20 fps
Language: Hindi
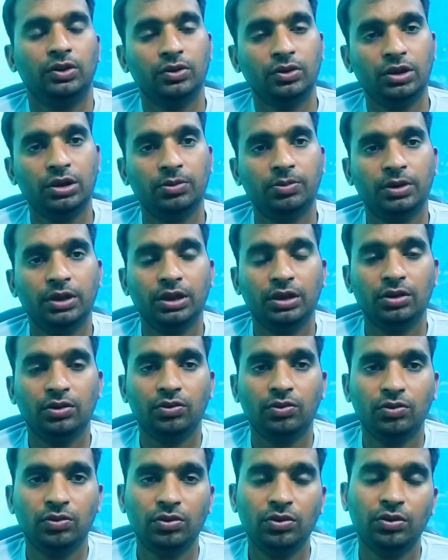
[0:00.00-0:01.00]
क्योंकि भाई
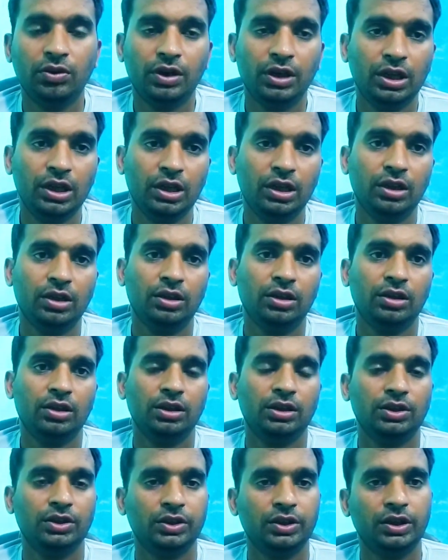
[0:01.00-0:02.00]
उन्होंने
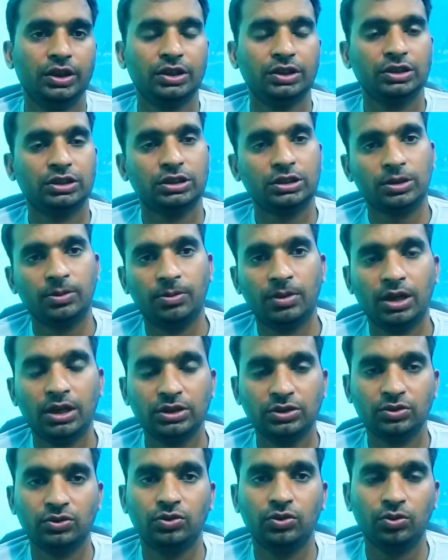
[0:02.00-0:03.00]
एक
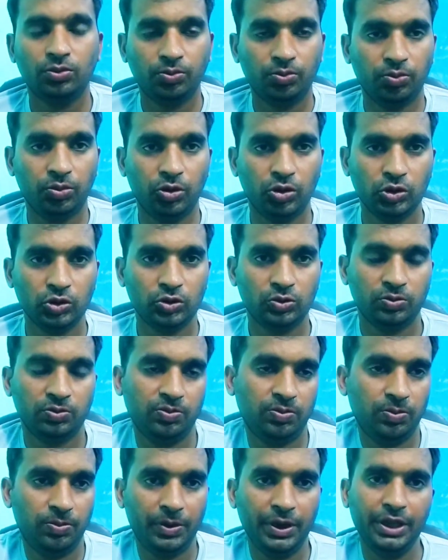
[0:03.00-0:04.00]
समाज को बहुत
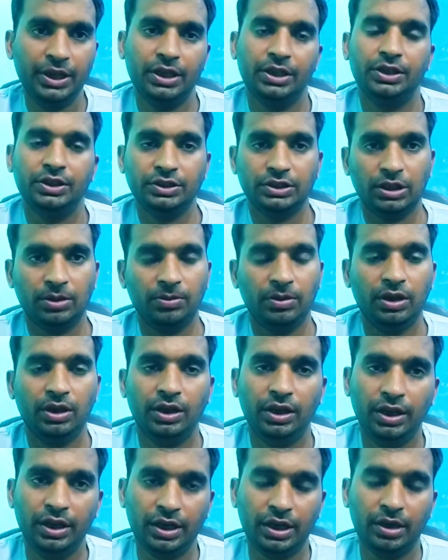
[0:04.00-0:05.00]
बढ़िया दिशा में
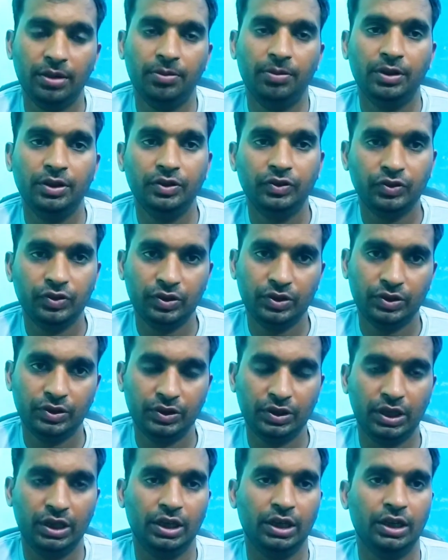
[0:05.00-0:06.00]
लेके भी
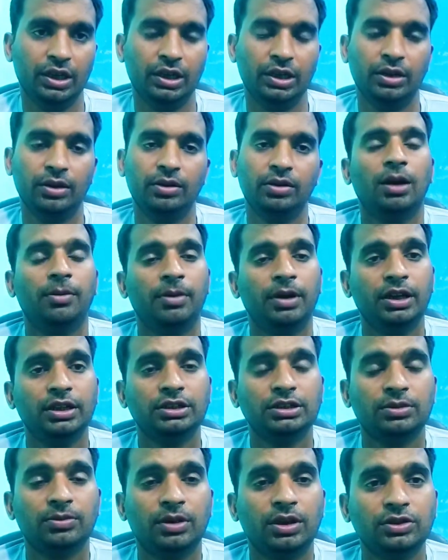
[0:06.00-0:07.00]
जा रहे हैं
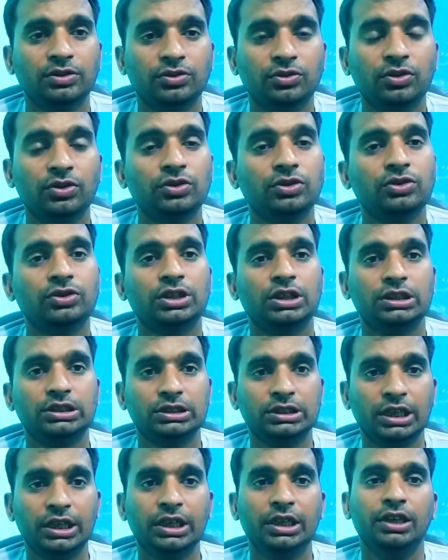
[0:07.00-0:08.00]
हमारे समाज को जो
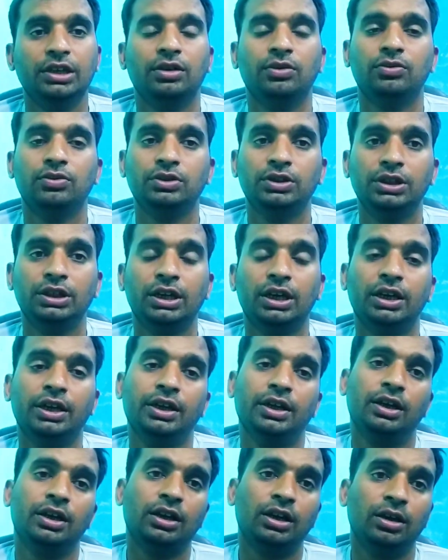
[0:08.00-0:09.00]
सच्चाई है वो
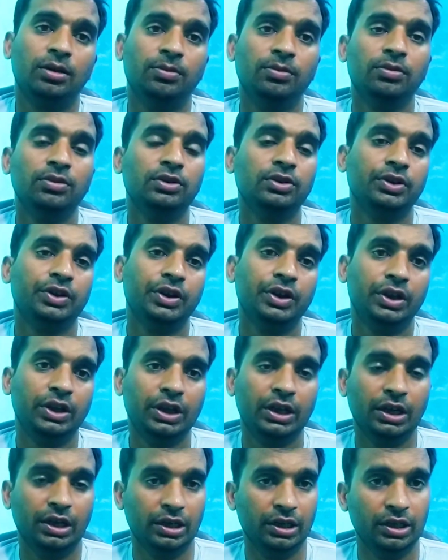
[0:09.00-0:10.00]
दिखाने का काम
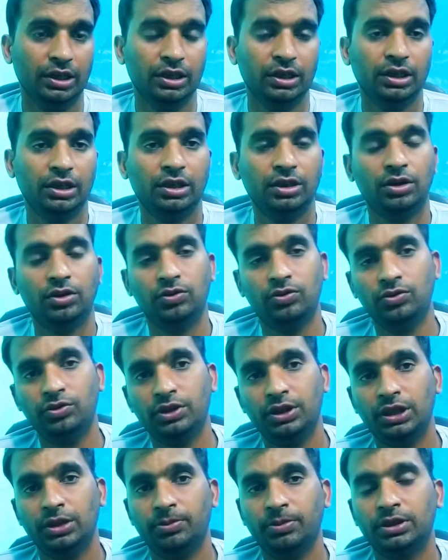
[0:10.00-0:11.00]
किया है
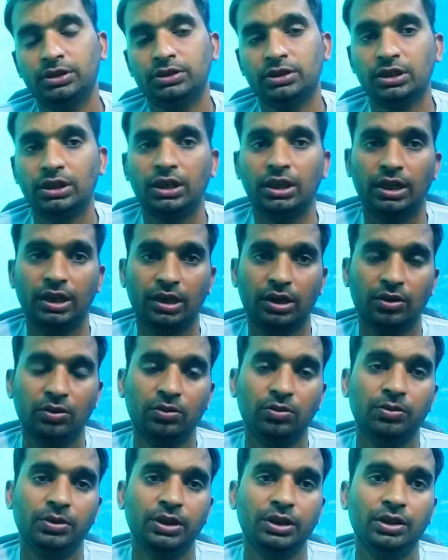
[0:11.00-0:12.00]
उनकी मैं सराहना
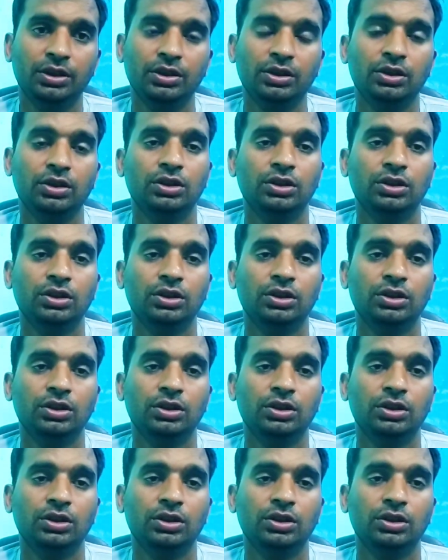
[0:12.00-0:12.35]
करूँ भाई